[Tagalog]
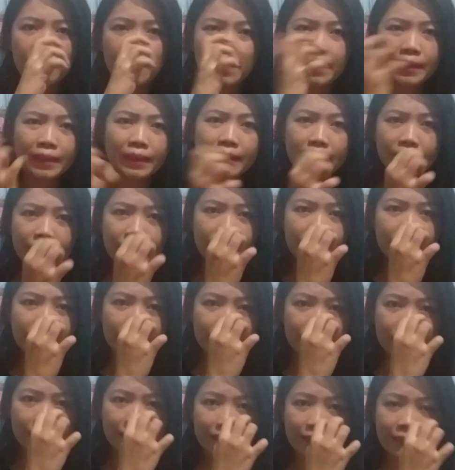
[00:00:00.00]
ay
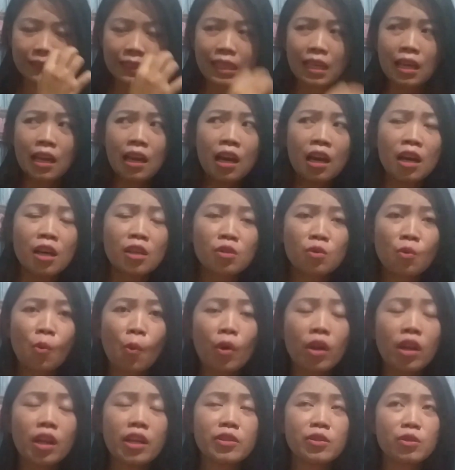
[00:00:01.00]
so
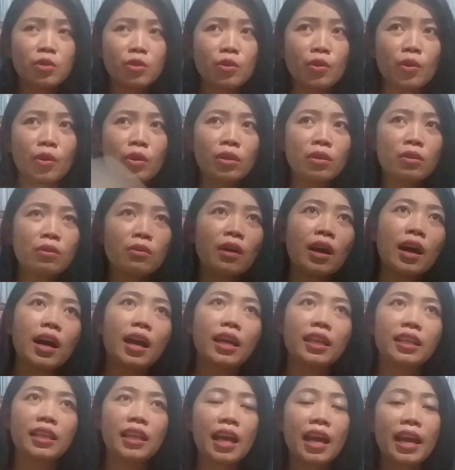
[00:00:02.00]
wala jud koy
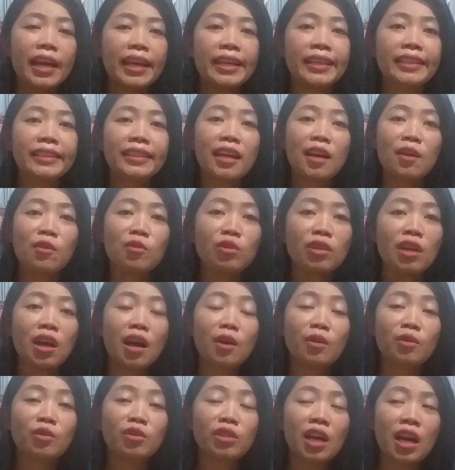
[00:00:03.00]
kuan laing
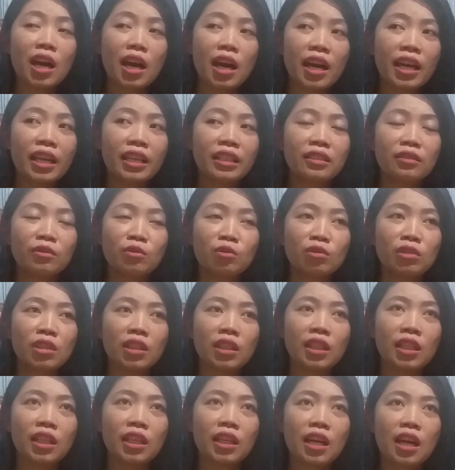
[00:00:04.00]
nahuna-hunaan kun
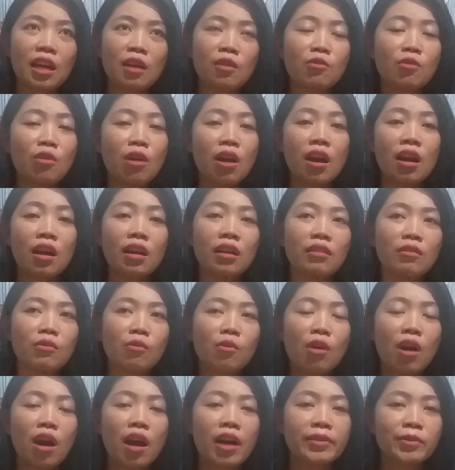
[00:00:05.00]
dili ako ang
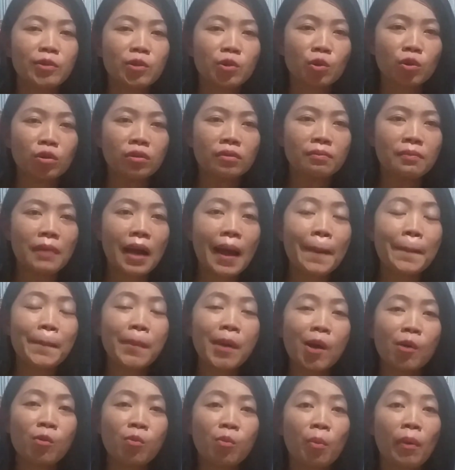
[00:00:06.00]
kuan jud
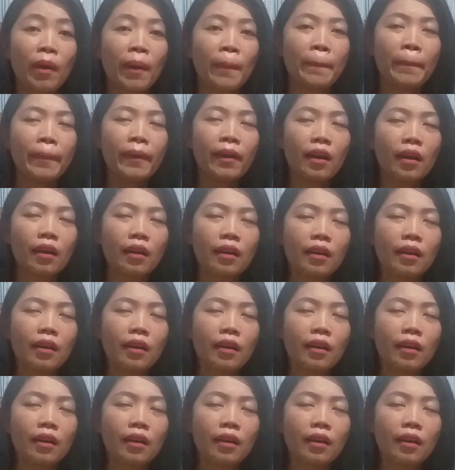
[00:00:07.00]
mama ug papa